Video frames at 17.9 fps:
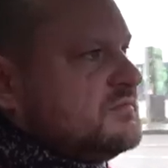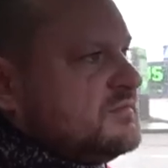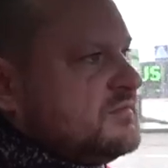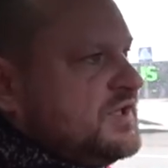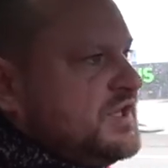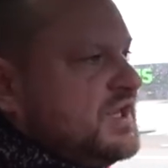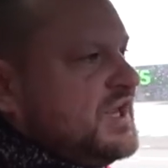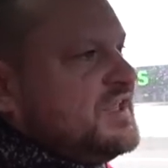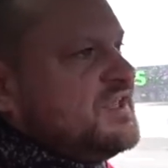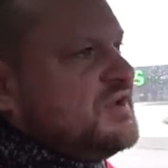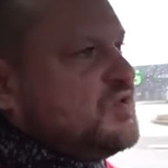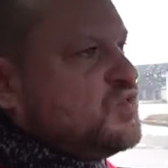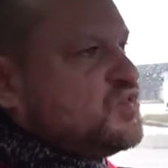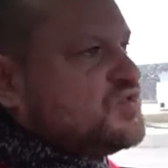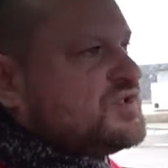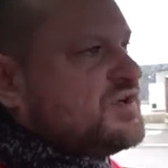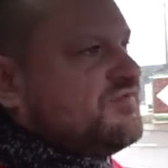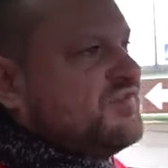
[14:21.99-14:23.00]
некий
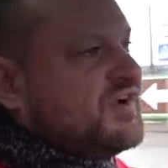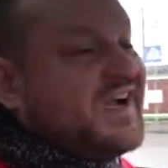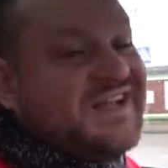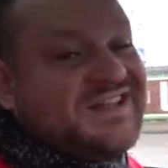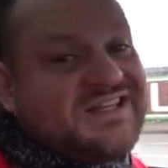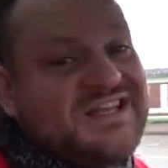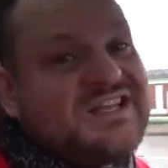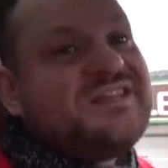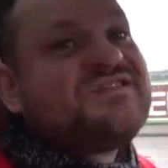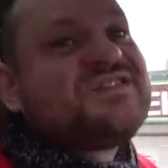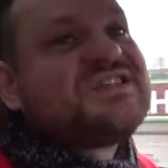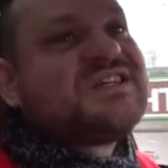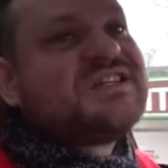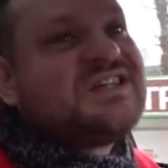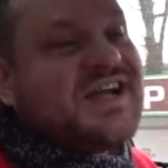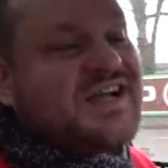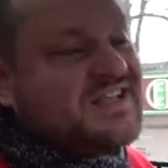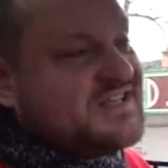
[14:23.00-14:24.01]
кузов, это не
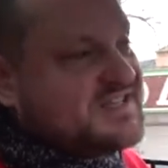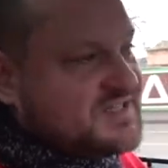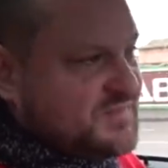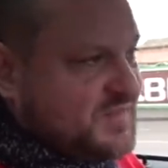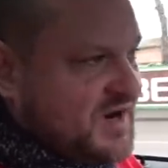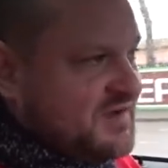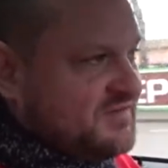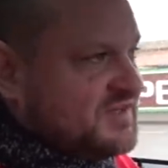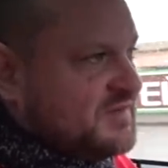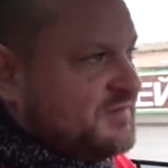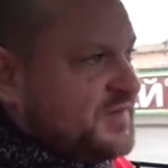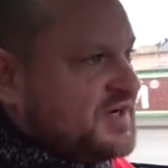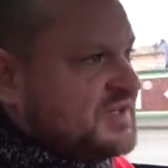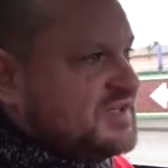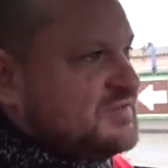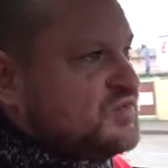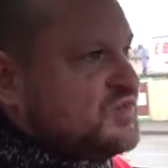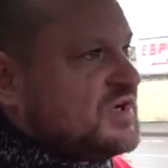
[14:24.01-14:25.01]
всегда есть правда.
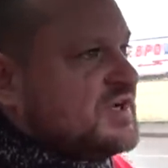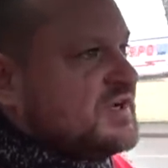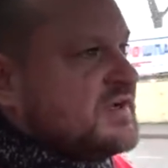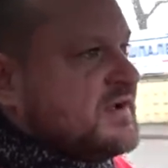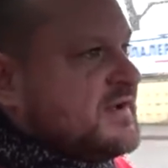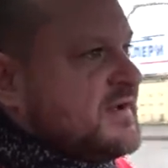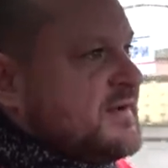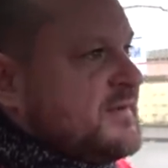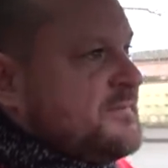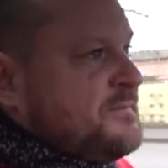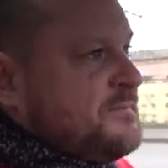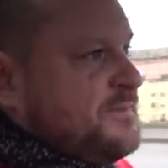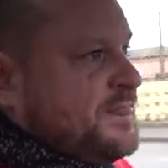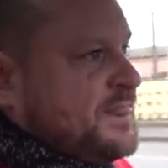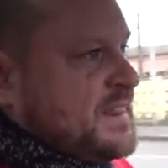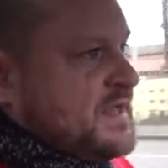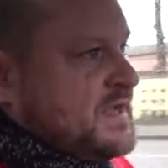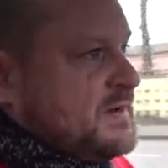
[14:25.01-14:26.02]
Поэтому
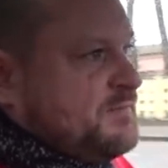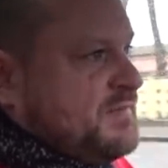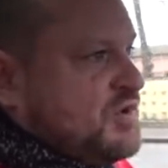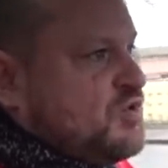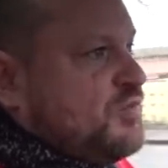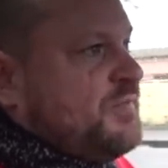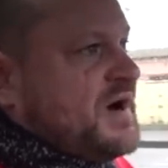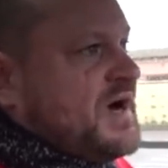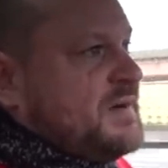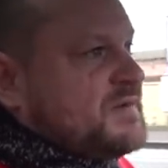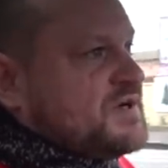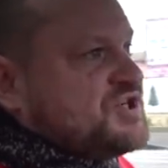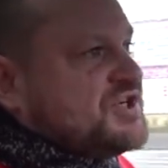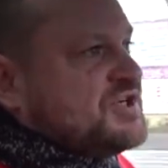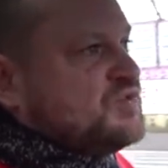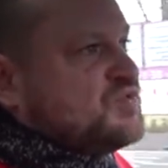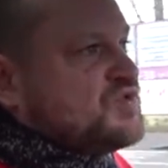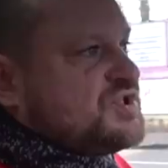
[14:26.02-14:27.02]
Покупая
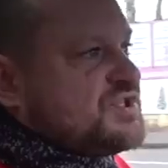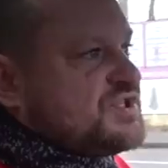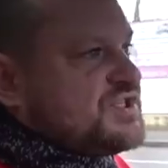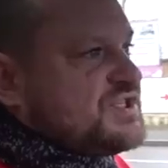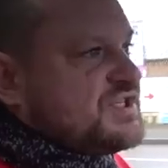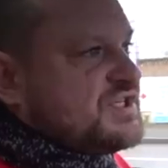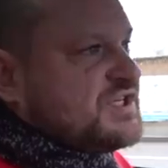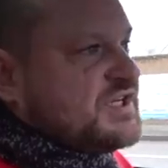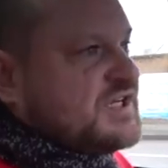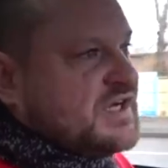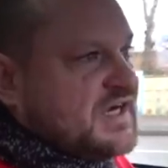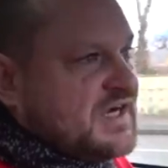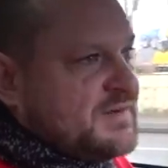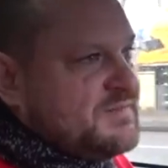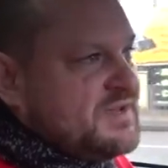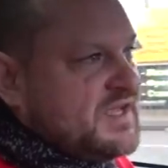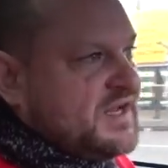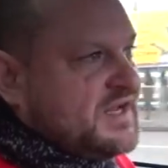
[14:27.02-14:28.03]
машину с
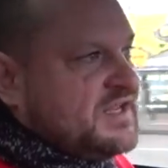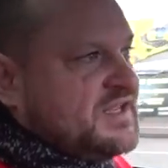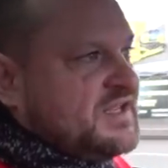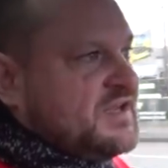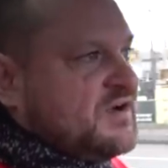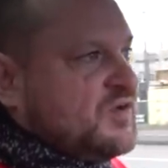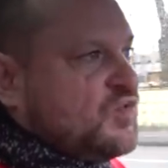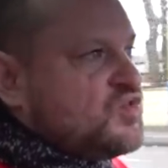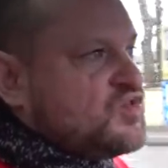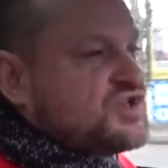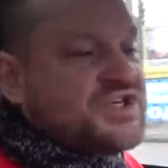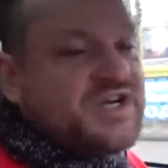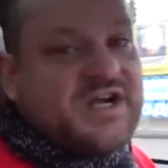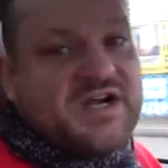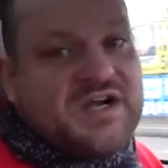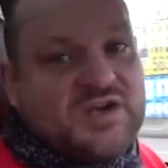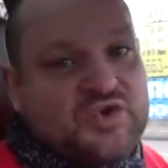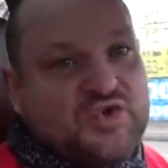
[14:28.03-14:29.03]
Америки,
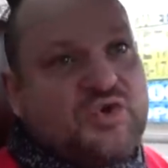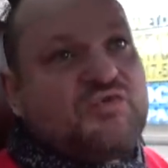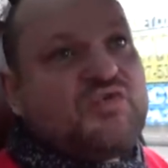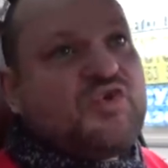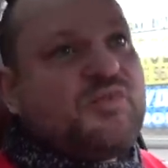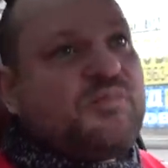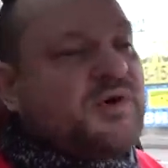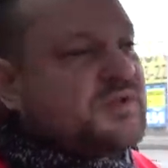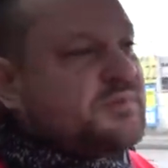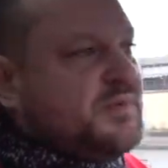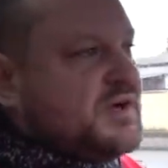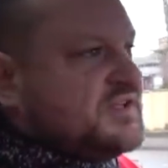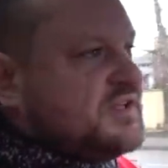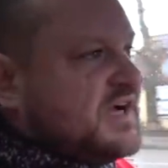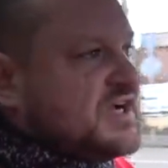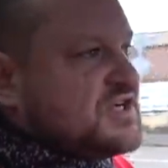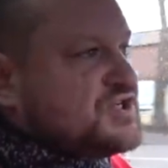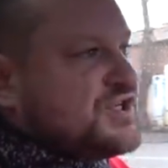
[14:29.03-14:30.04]
уже готовую под
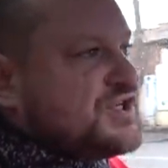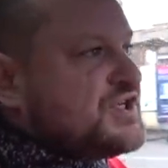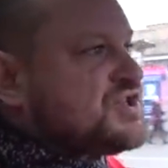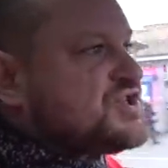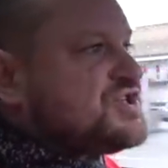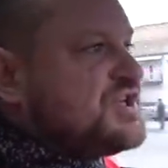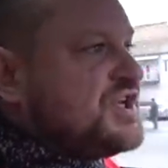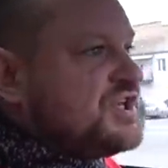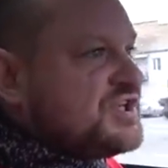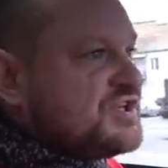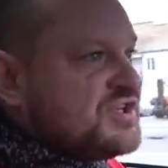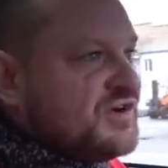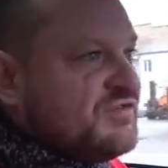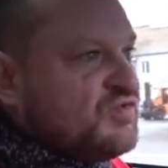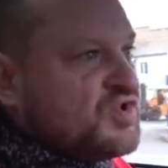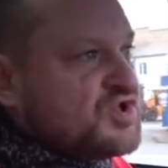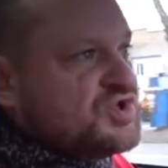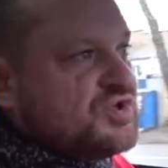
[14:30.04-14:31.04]
продажу, не ждите
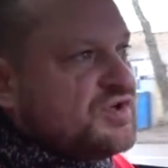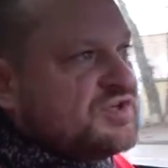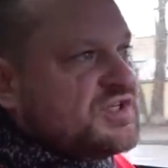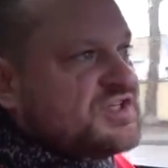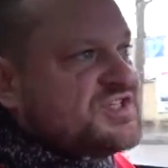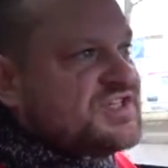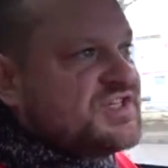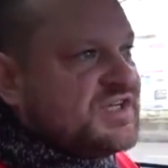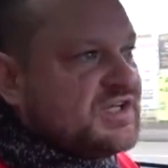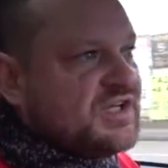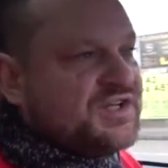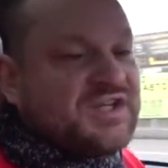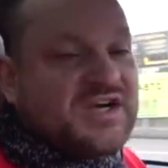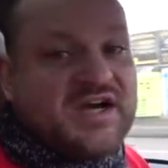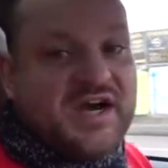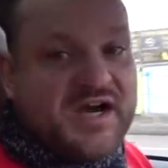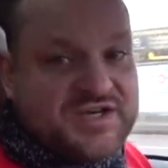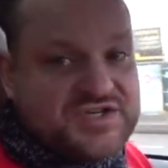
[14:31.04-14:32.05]
того, что она
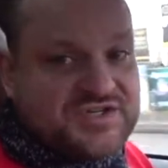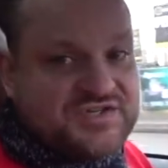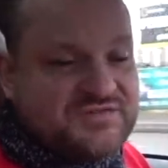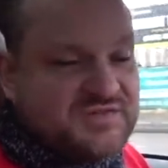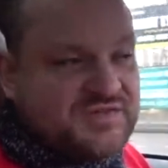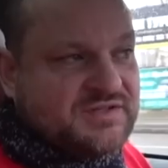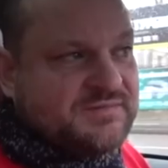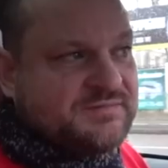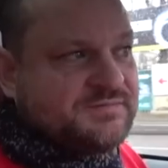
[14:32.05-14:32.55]
сделана качественно.